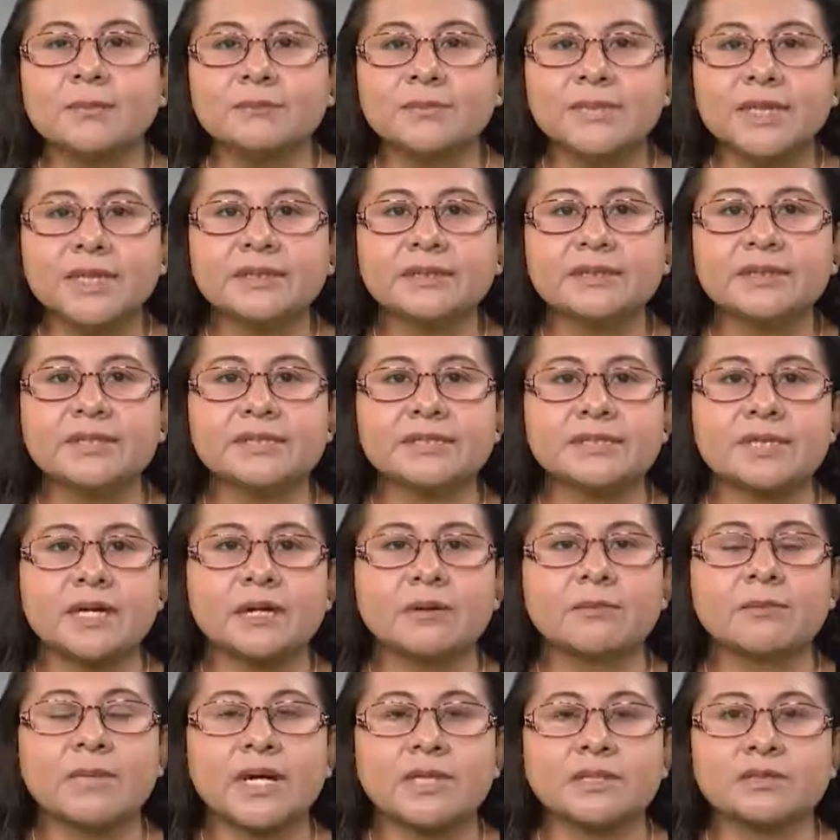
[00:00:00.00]
mientras que
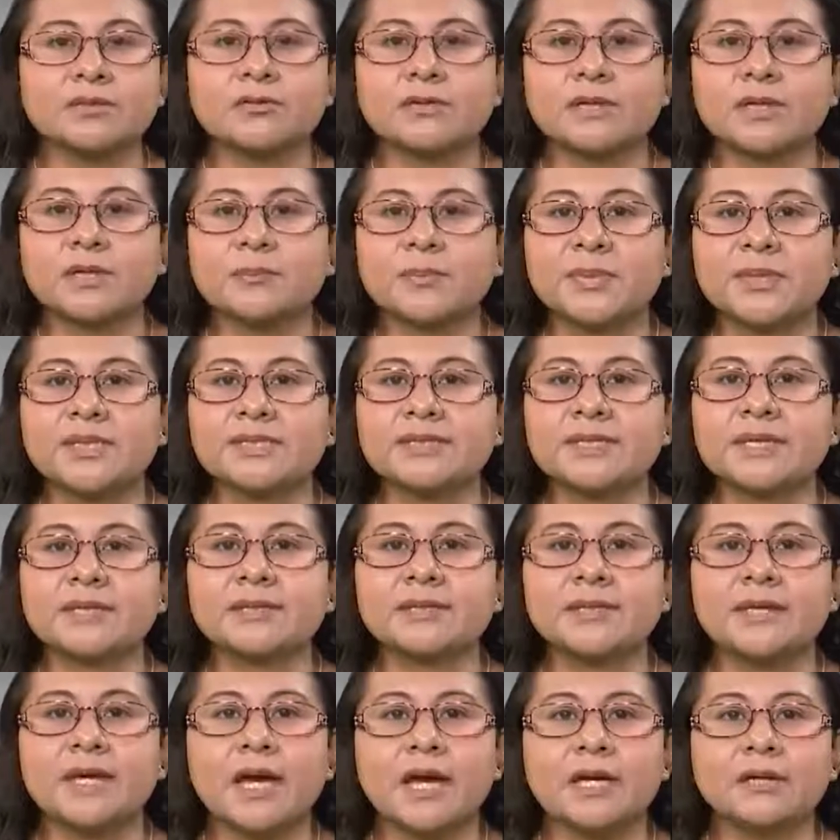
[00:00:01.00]
en marzo del
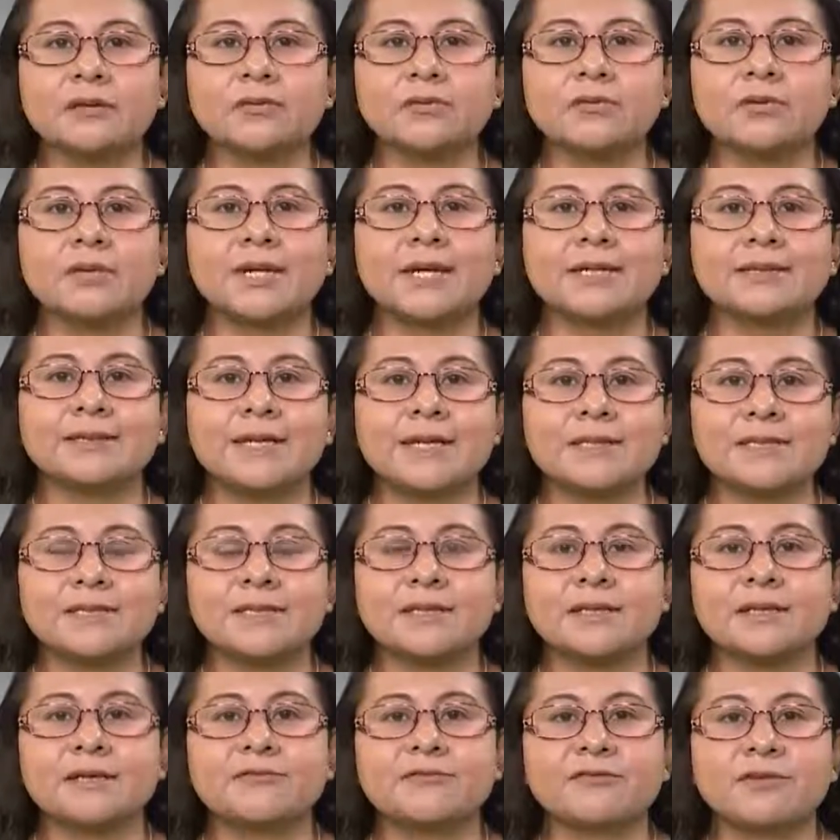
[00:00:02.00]
presente año la
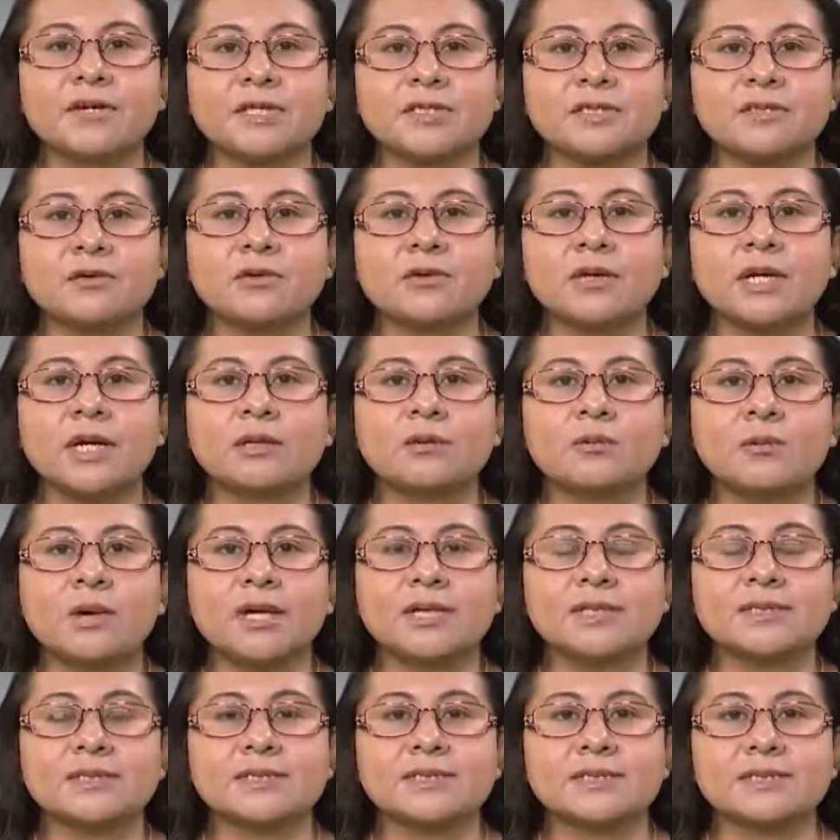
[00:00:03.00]
tasa de inflación
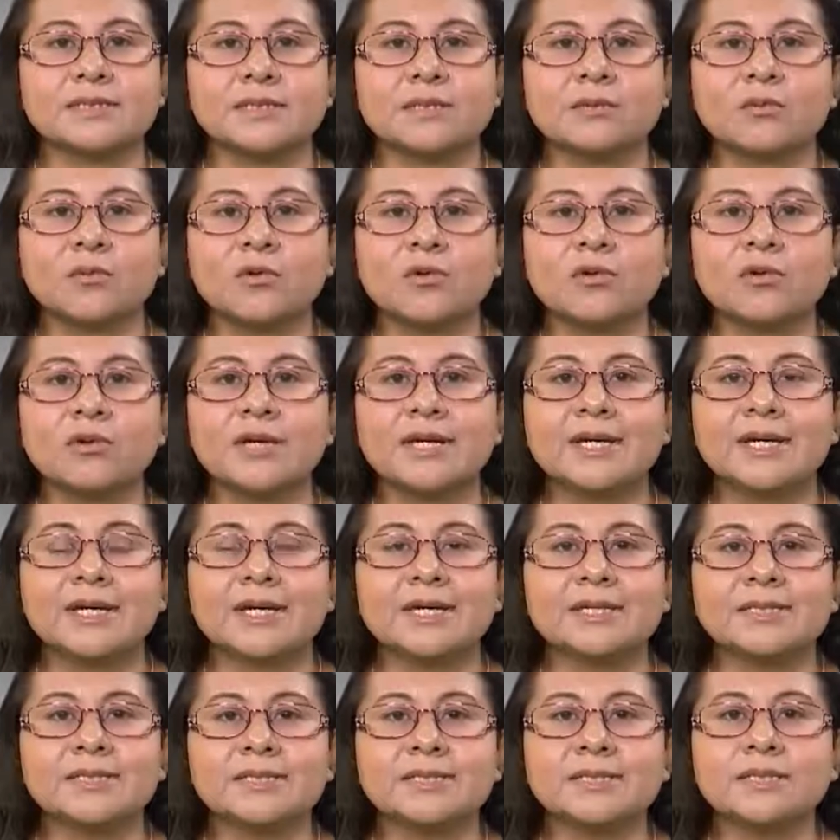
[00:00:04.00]
anual se estimó
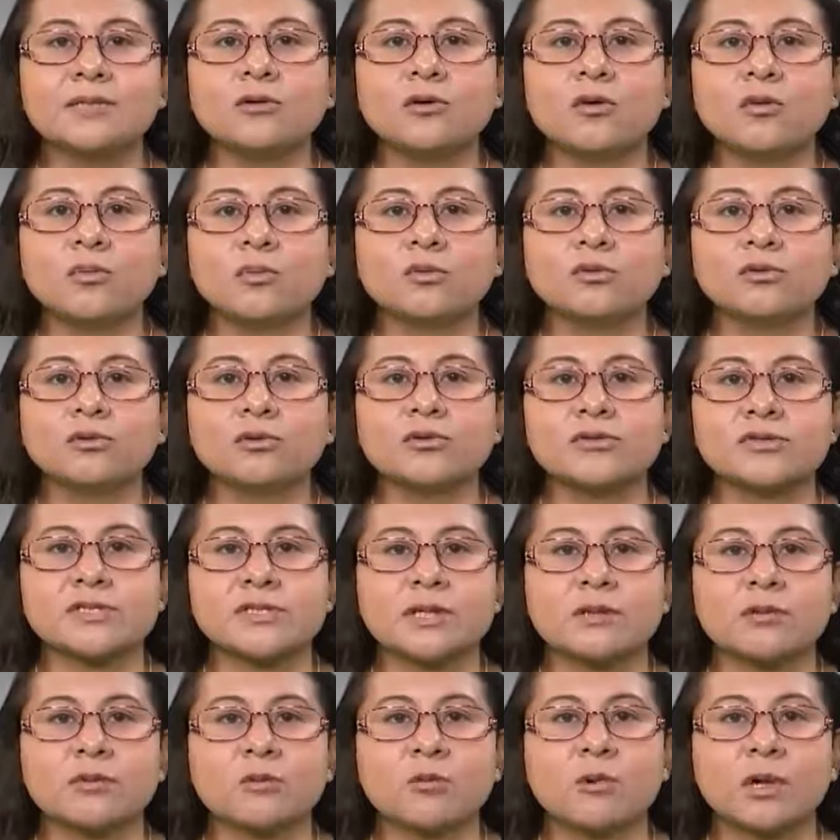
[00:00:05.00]
en
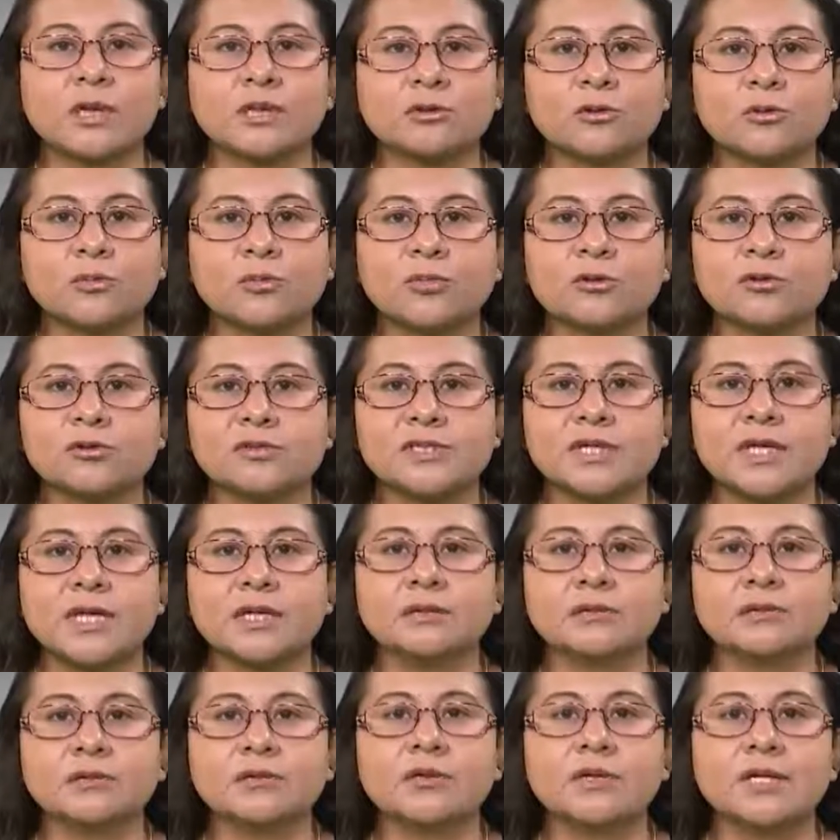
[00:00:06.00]

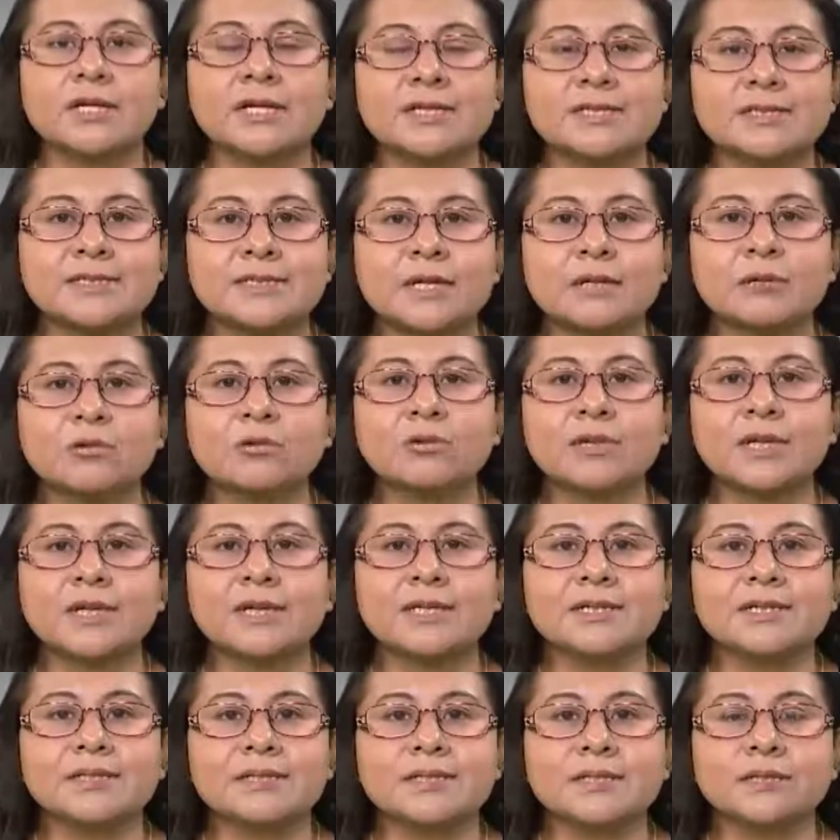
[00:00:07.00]
5.04%, según
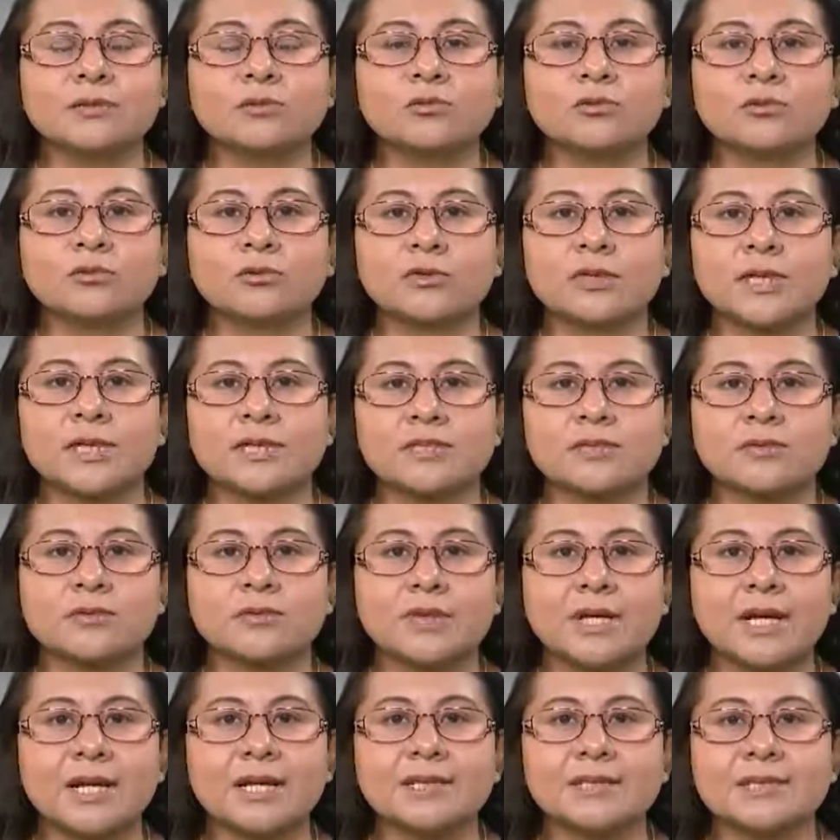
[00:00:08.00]
el Instituto
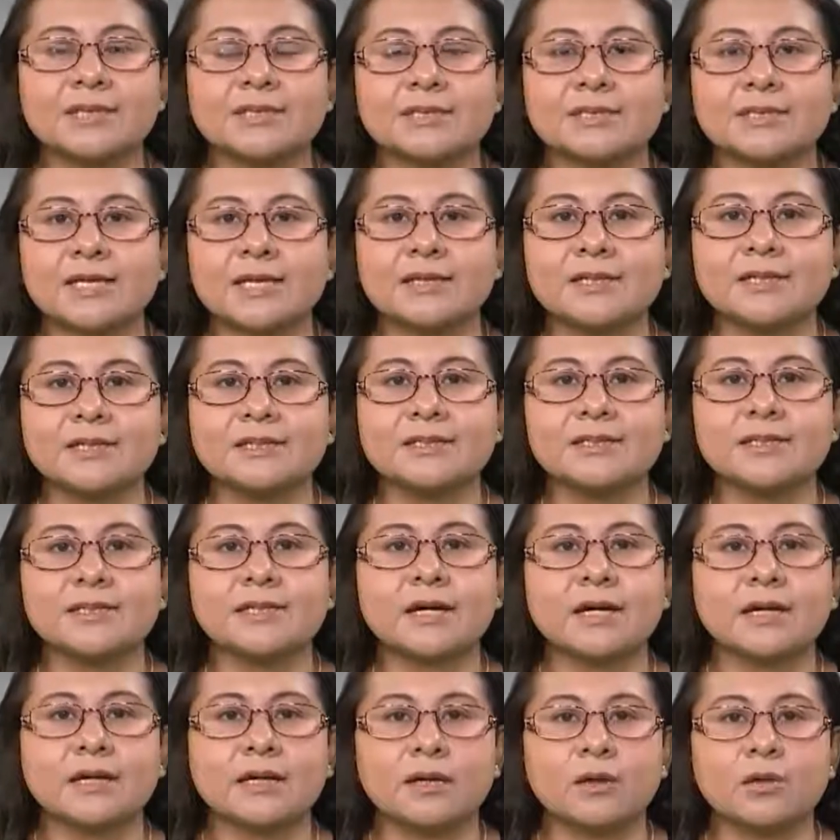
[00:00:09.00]
Nacional de
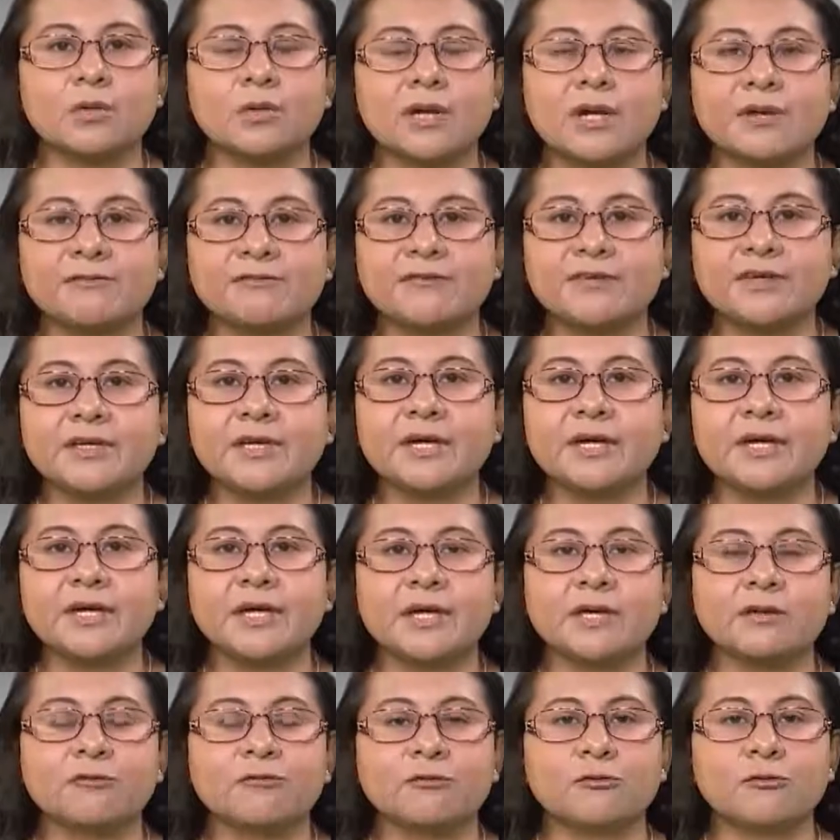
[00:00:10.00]
Estadística, Geografía
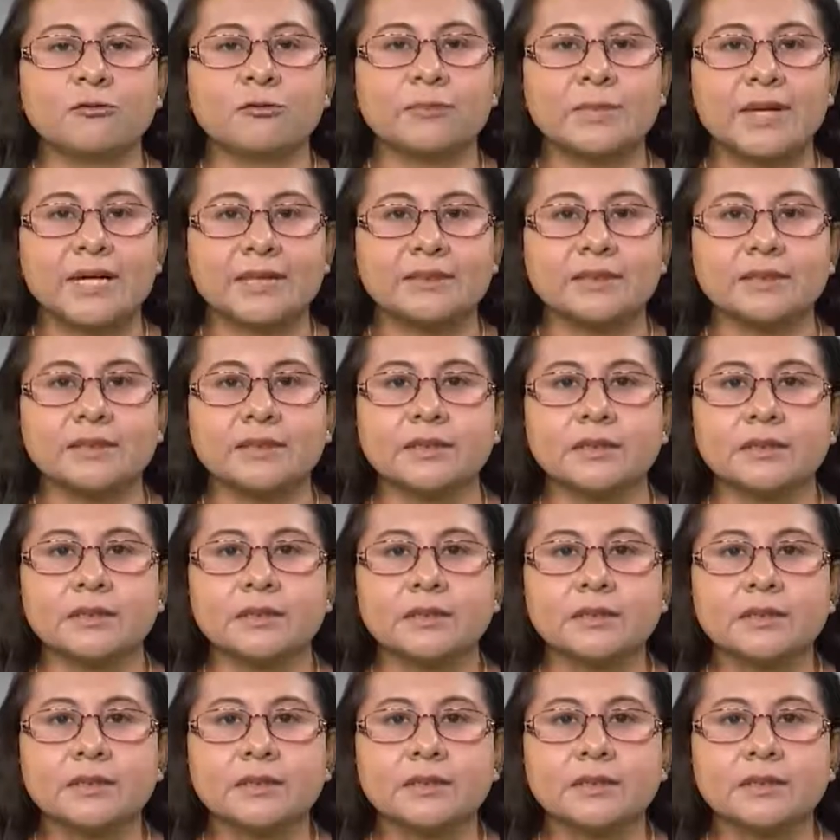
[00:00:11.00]
e Informática.